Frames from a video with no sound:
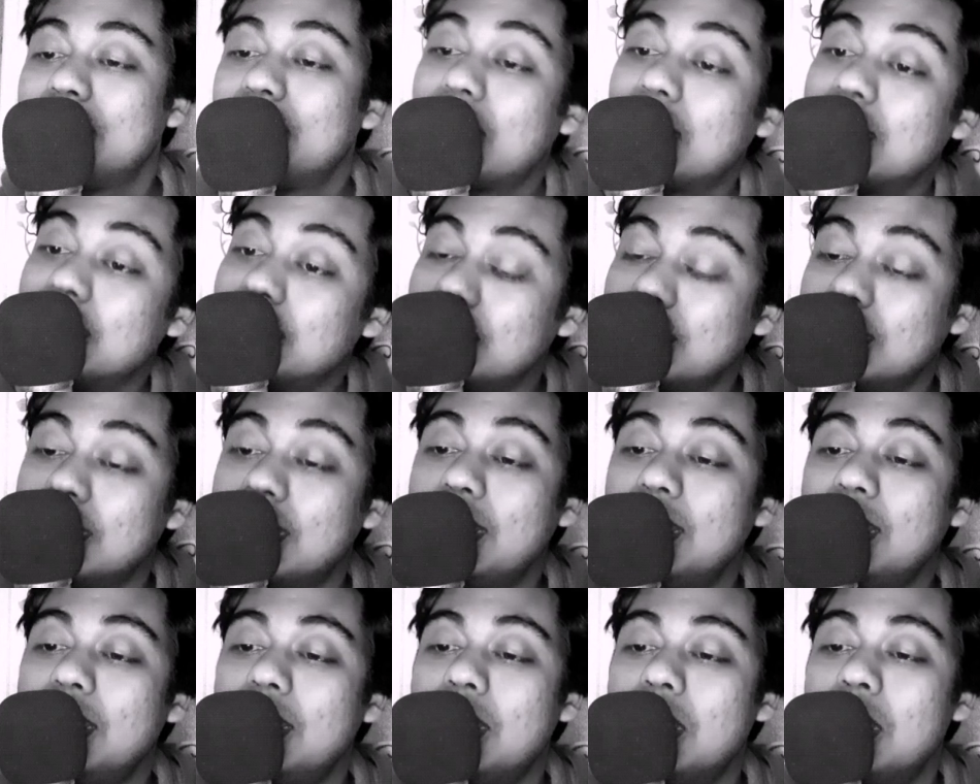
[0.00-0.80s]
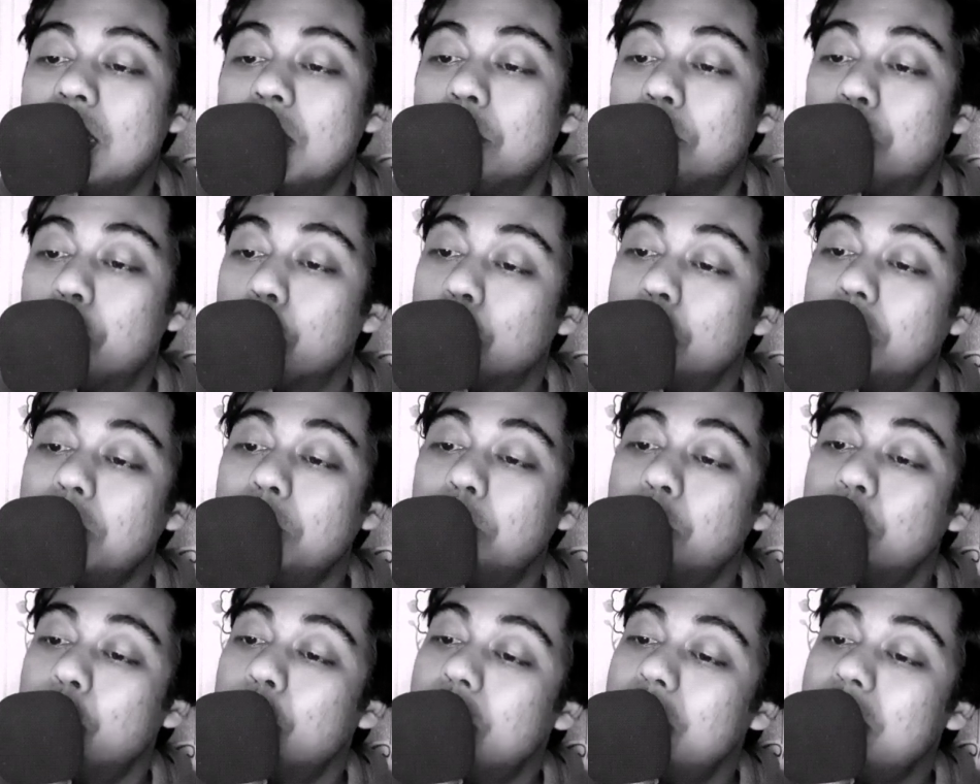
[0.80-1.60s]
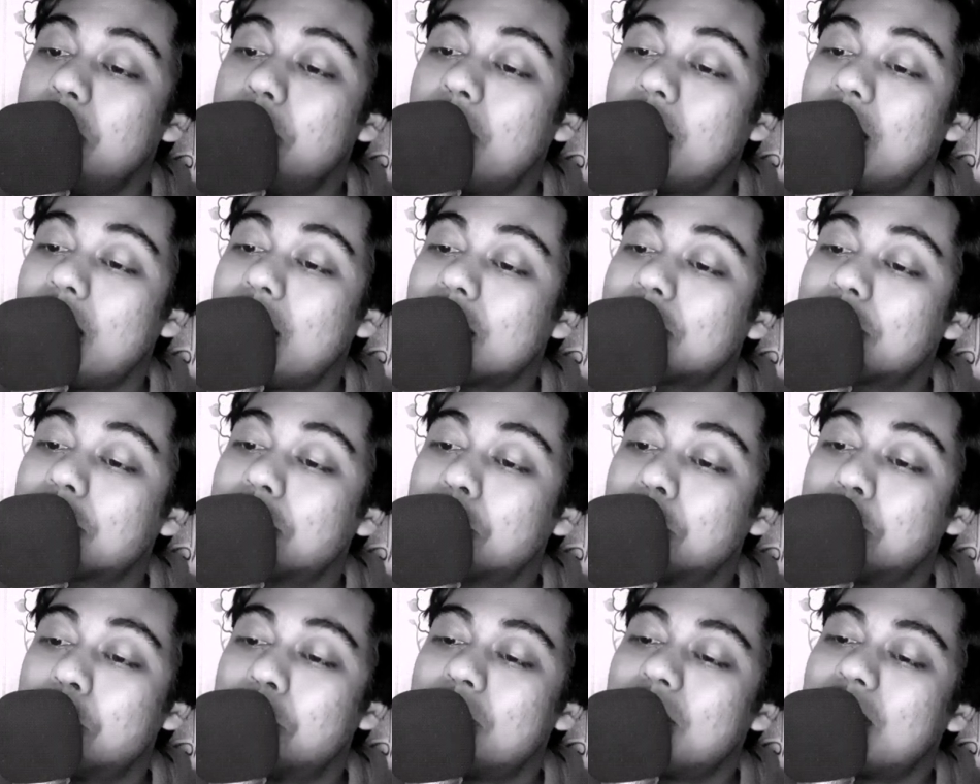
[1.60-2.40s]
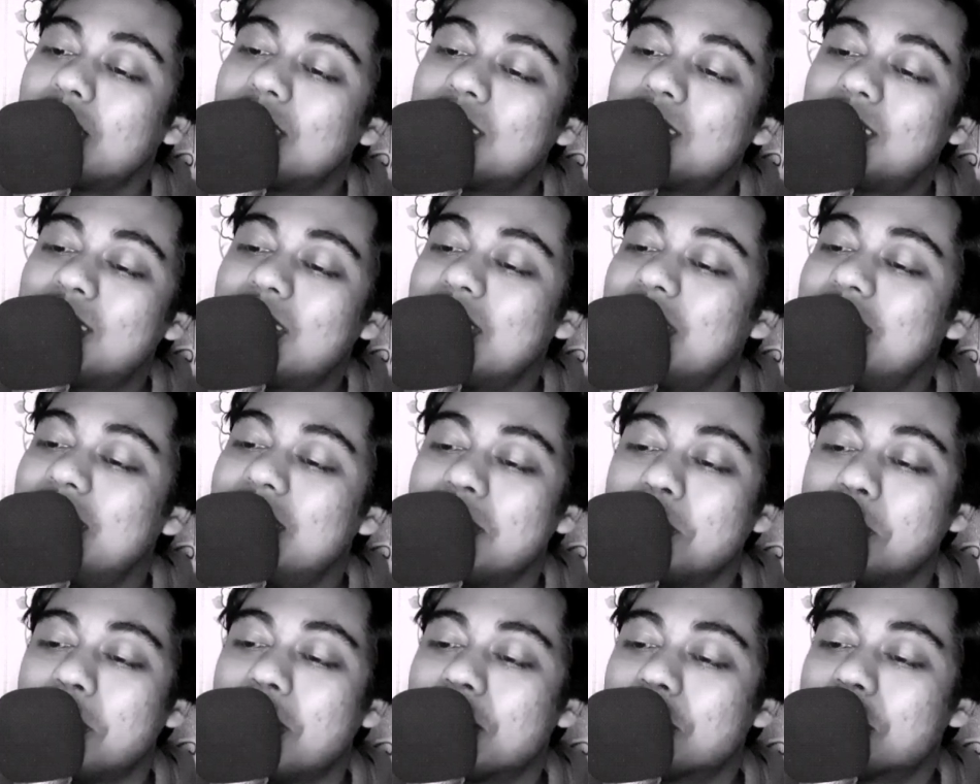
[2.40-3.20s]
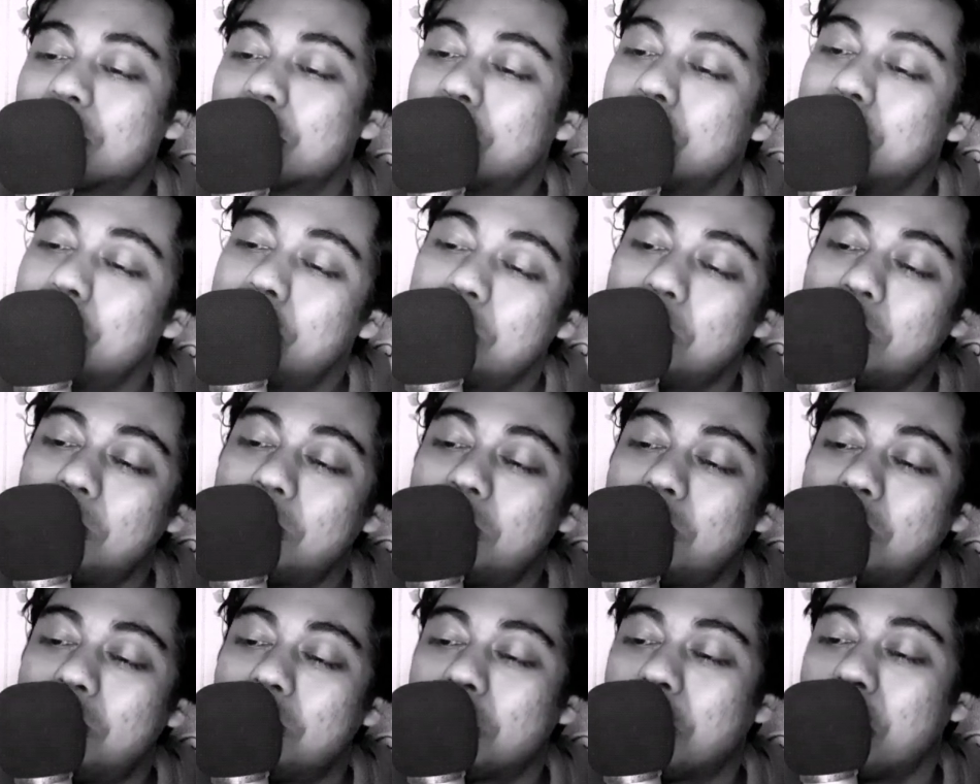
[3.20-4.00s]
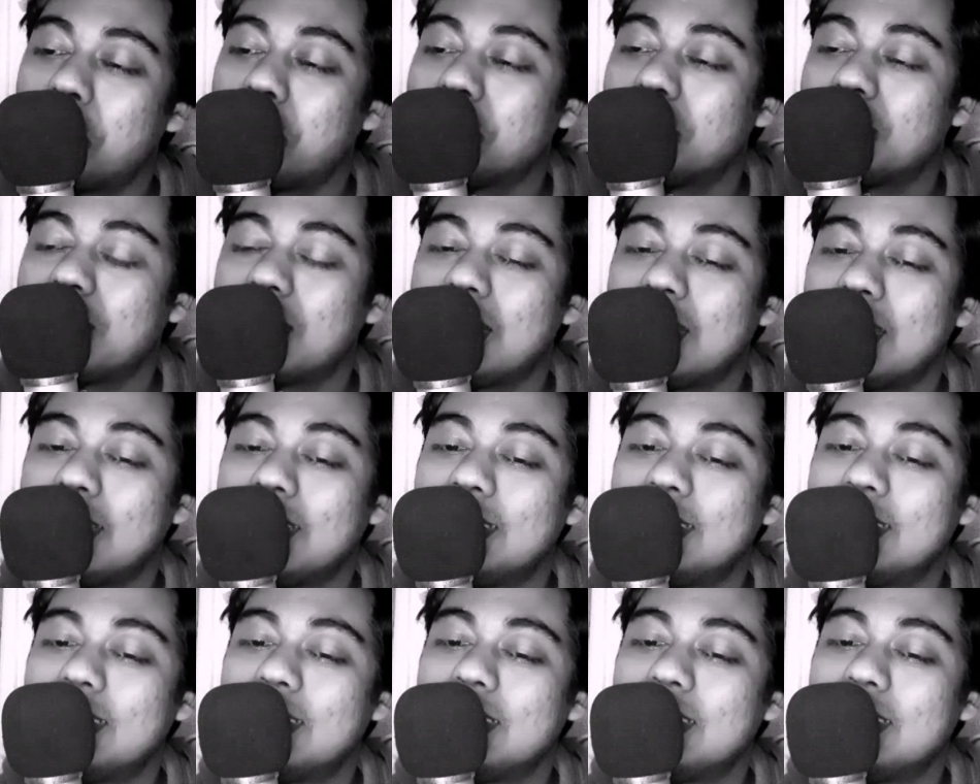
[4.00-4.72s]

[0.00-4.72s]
তা দিয়ে প্রতি পূর্ণিমায় আস্ত চাঁদটাই নেমে আসত ছোট্ট ঘরটায়